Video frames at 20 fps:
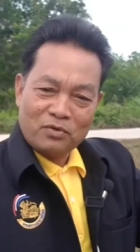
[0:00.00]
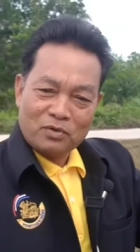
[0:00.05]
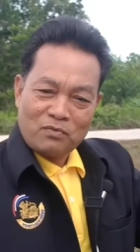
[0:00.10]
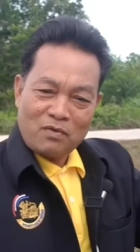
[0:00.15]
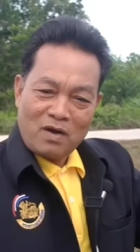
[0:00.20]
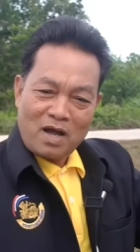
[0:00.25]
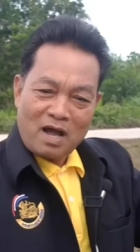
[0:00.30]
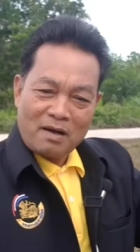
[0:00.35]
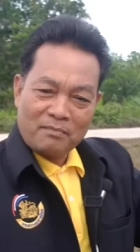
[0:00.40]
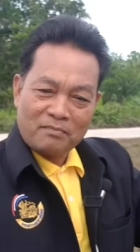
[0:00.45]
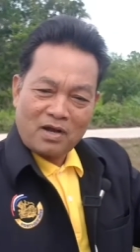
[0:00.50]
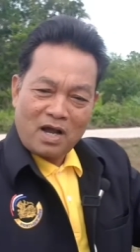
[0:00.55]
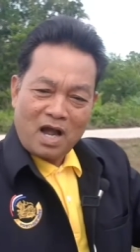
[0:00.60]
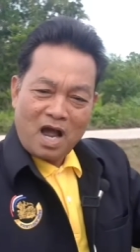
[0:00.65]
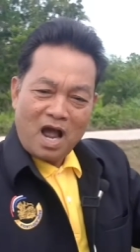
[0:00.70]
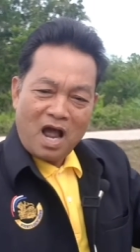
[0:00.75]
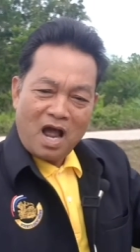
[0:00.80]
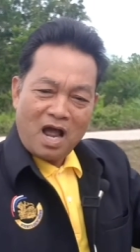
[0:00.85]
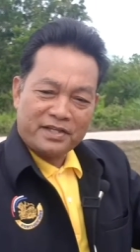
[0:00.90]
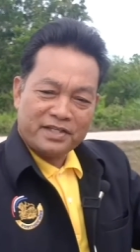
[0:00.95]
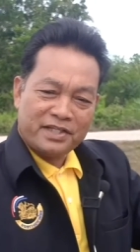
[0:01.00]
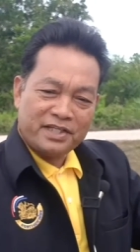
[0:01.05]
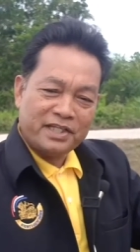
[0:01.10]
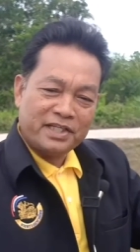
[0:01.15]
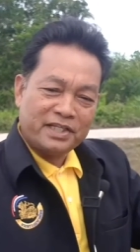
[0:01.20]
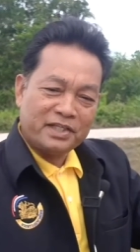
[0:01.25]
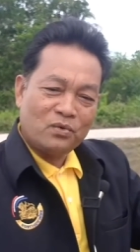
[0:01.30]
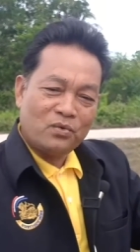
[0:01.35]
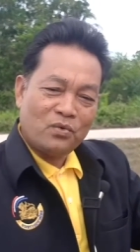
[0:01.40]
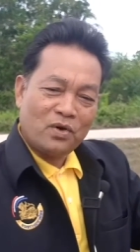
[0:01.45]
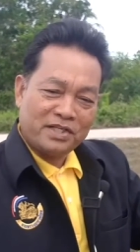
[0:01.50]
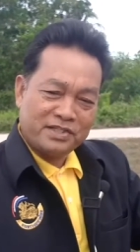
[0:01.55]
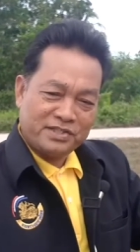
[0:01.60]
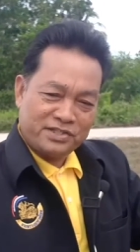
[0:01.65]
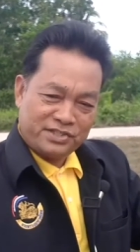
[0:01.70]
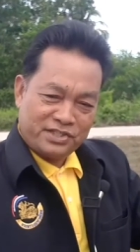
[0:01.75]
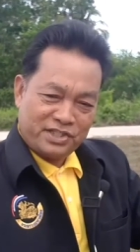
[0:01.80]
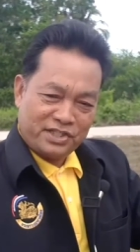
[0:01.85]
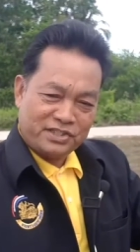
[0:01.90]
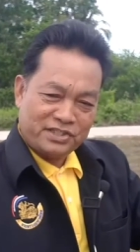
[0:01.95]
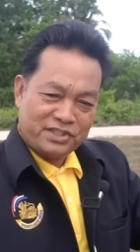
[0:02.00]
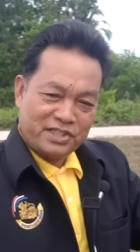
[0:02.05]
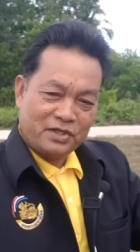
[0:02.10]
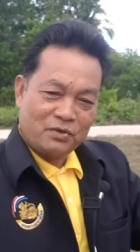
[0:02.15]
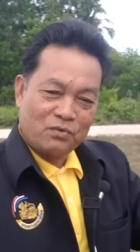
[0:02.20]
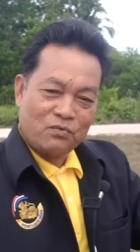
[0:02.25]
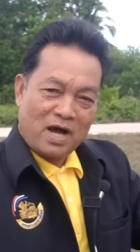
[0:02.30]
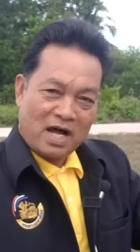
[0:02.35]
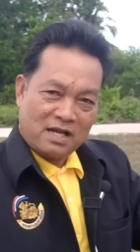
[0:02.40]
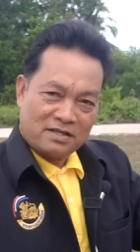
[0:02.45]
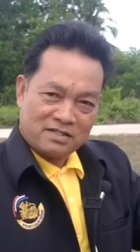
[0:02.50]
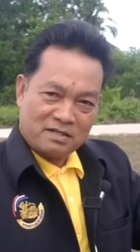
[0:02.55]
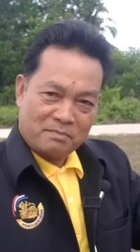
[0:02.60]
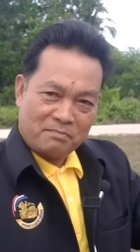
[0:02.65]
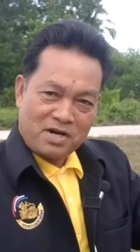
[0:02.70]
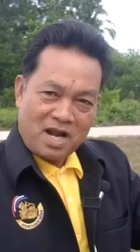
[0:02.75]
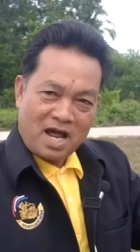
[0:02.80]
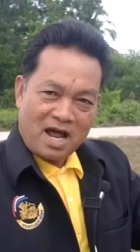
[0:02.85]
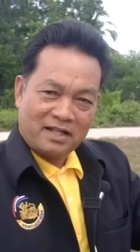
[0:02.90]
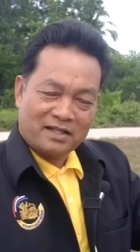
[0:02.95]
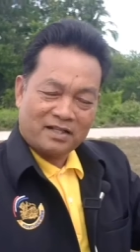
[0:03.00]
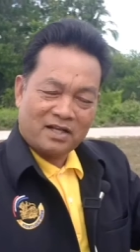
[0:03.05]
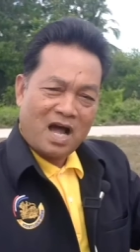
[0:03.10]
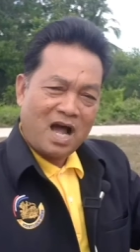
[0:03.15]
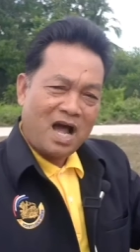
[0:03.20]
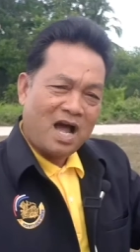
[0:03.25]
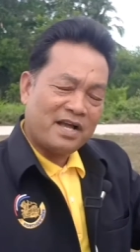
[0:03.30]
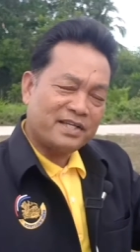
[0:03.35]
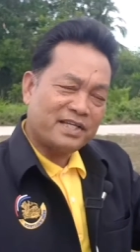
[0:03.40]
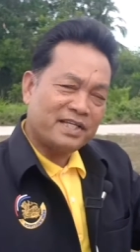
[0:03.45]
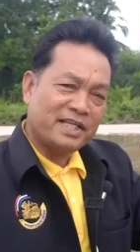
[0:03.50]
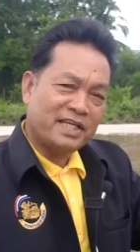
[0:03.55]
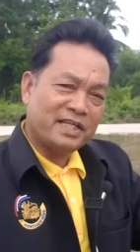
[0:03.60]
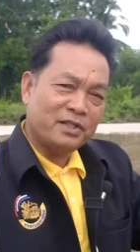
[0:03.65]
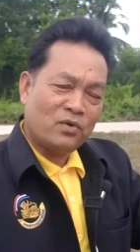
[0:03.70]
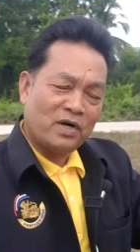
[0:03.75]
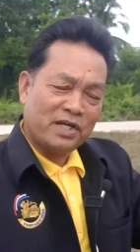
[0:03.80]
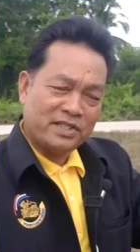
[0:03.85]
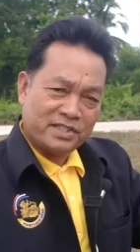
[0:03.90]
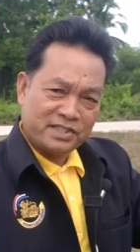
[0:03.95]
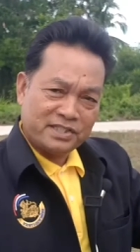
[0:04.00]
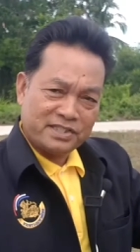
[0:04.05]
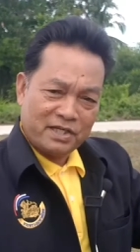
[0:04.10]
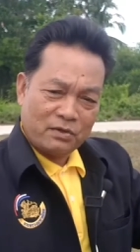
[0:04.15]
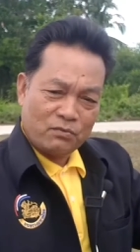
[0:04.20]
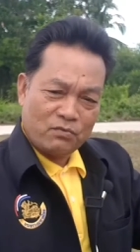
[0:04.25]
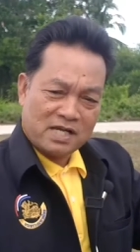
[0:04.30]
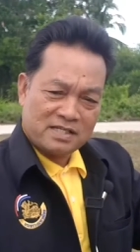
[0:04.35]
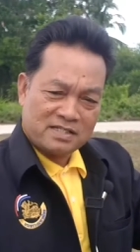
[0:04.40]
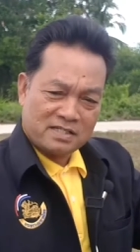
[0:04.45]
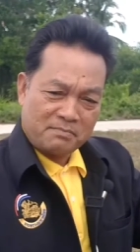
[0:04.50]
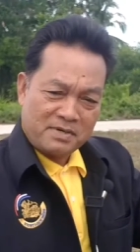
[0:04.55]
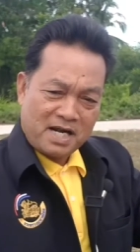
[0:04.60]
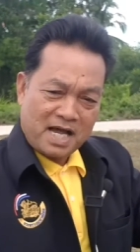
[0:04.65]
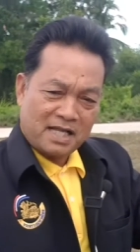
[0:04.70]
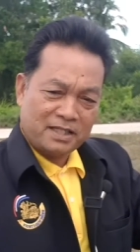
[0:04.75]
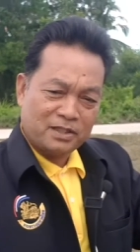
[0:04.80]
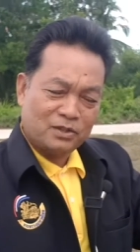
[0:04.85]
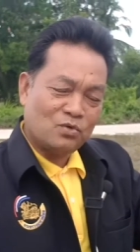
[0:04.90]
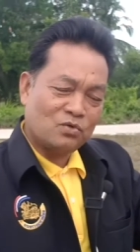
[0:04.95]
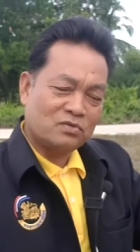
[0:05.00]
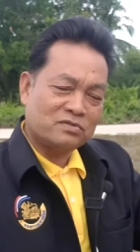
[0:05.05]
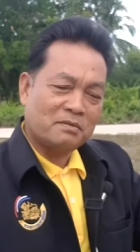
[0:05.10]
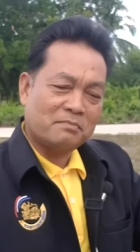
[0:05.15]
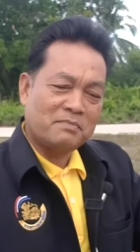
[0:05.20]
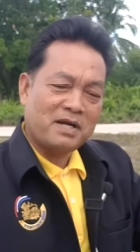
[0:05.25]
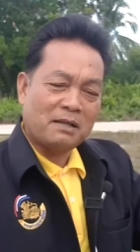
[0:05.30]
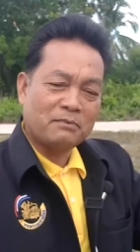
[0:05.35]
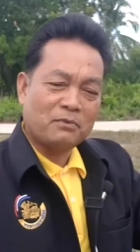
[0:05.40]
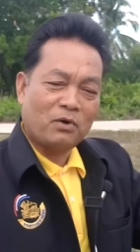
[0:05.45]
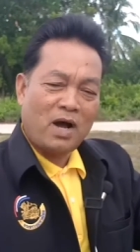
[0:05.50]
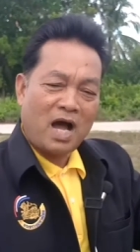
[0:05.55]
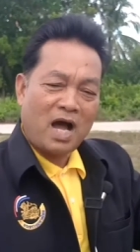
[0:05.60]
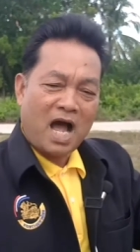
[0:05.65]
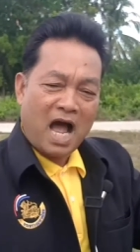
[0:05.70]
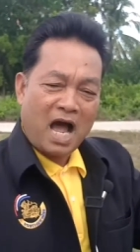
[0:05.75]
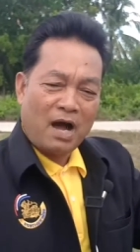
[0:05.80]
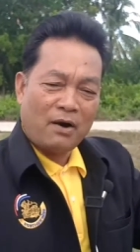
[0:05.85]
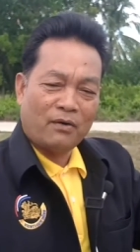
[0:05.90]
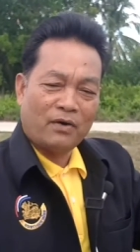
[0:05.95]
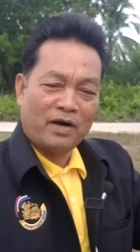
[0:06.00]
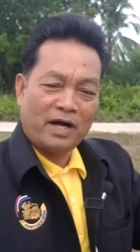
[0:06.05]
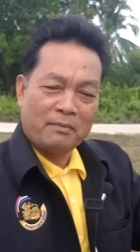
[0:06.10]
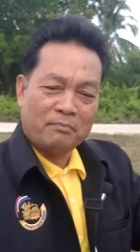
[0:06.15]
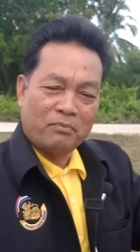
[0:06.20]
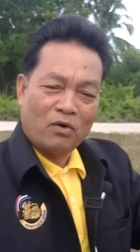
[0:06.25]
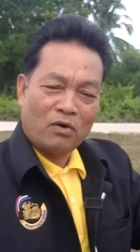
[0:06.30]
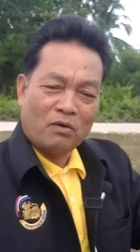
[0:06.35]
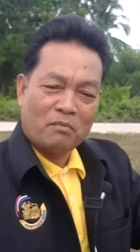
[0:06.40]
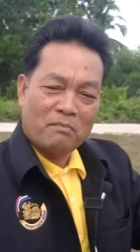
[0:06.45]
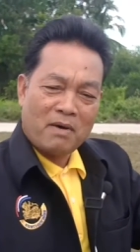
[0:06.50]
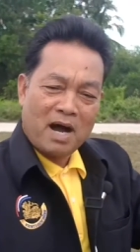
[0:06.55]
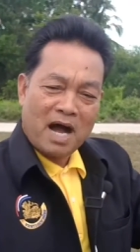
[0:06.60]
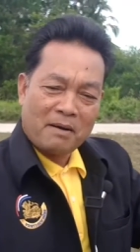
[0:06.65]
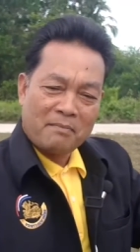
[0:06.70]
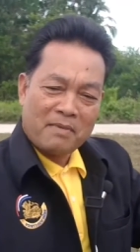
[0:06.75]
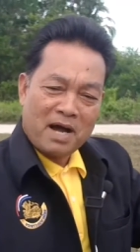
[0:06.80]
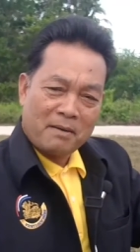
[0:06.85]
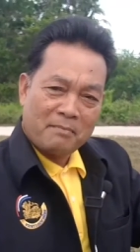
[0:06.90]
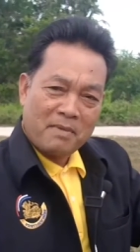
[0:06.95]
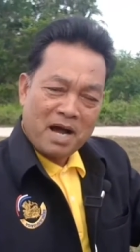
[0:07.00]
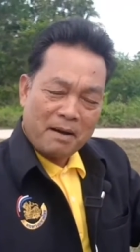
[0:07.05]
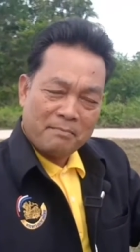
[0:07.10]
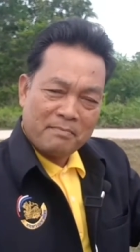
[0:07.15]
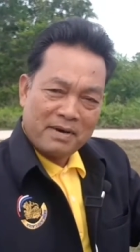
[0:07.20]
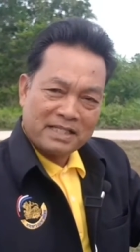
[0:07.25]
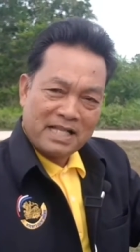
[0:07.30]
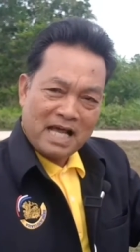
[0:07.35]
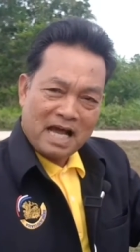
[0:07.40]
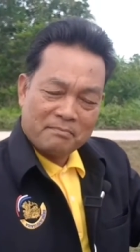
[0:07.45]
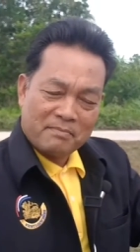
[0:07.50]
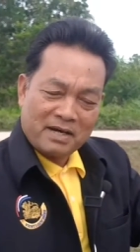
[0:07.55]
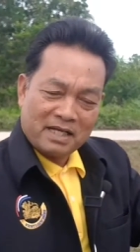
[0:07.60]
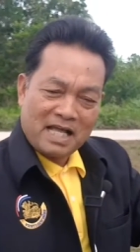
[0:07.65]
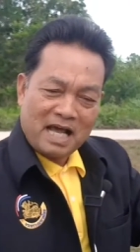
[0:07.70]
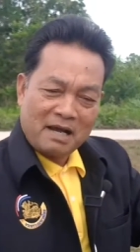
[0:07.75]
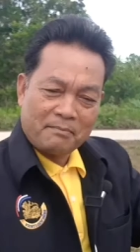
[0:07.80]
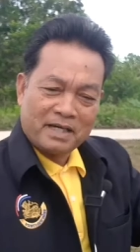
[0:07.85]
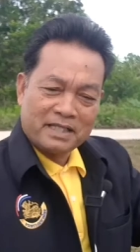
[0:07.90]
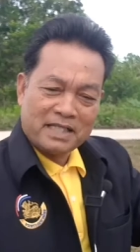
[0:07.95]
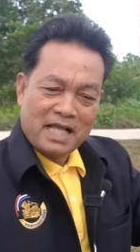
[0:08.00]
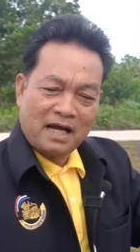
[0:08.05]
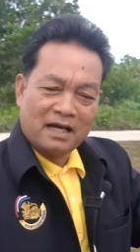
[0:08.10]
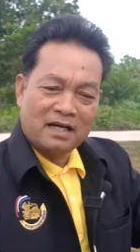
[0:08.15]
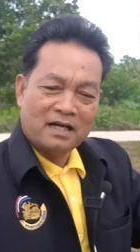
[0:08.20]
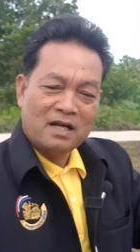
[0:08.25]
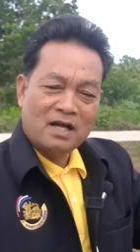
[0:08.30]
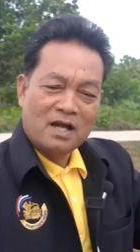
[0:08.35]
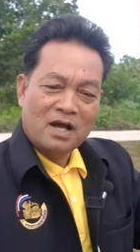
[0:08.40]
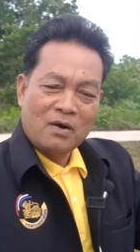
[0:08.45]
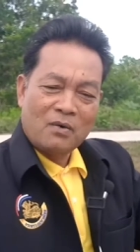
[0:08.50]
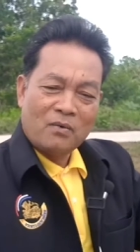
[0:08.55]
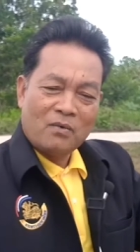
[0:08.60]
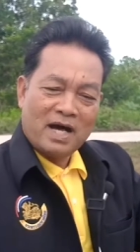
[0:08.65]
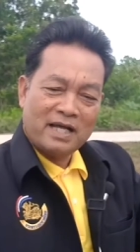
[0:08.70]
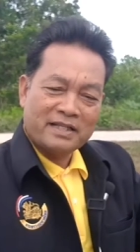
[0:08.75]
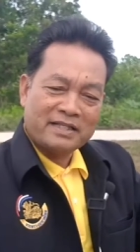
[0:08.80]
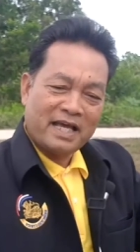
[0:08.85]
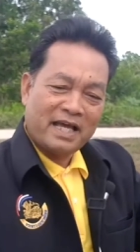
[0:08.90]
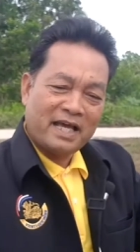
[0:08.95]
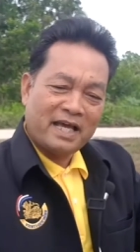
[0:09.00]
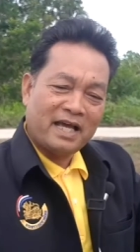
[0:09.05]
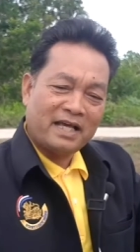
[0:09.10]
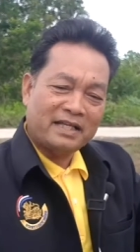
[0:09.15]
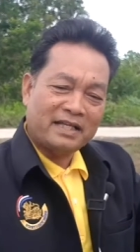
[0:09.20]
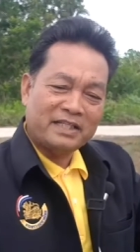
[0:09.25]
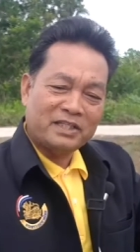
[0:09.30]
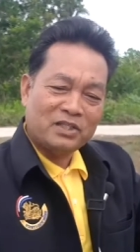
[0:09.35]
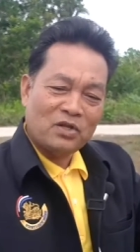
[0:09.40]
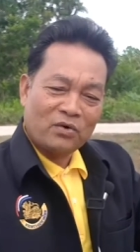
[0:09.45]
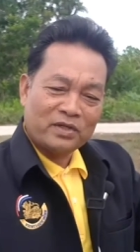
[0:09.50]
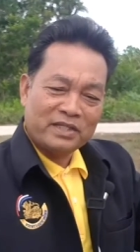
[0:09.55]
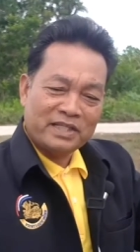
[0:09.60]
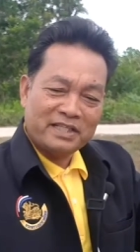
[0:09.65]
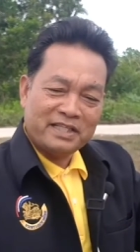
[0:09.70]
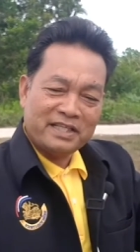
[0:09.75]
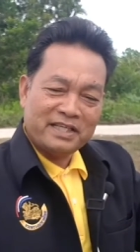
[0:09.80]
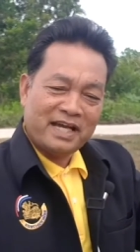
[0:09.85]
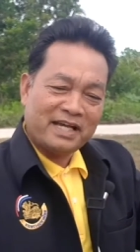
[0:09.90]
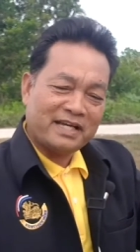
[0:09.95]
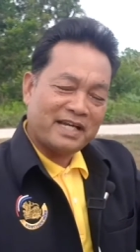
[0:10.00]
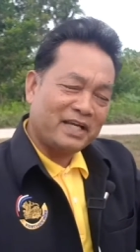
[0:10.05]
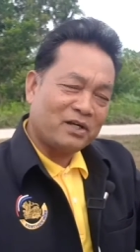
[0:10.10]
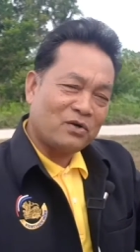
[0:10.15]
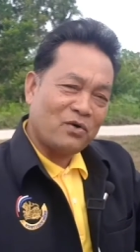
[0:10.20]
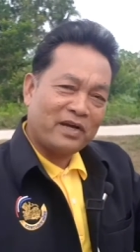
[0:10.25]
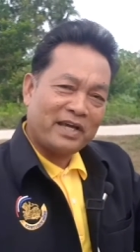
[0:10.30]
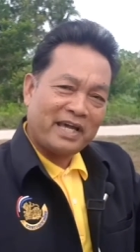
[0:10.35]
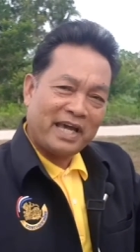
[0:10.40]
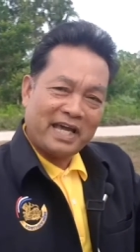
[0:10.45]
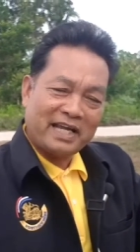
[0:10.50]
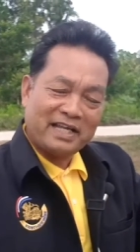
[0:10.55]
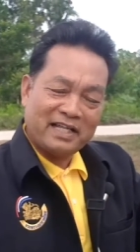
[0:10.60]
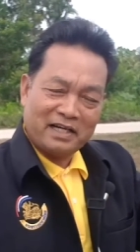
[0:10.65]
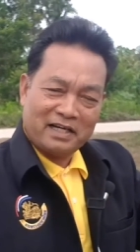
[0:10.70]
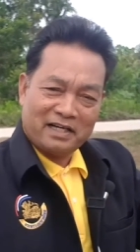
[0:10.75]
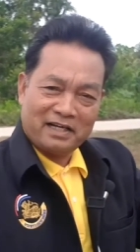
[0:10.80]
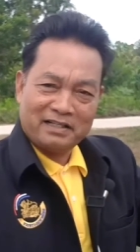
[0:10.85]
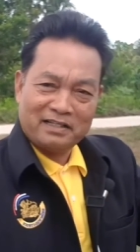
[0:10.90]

ข้ายินดีด้วยจริง ๆว่าสำราญข้ายินดีด้วยจริง ๆว่าสำราญลุงสำราญบอกว่าอ้าวไอพงมามามามานั่งมานั่งมานั่ง ว่าแต่ยินดงยินดีอะไรของแกล่ะละวะ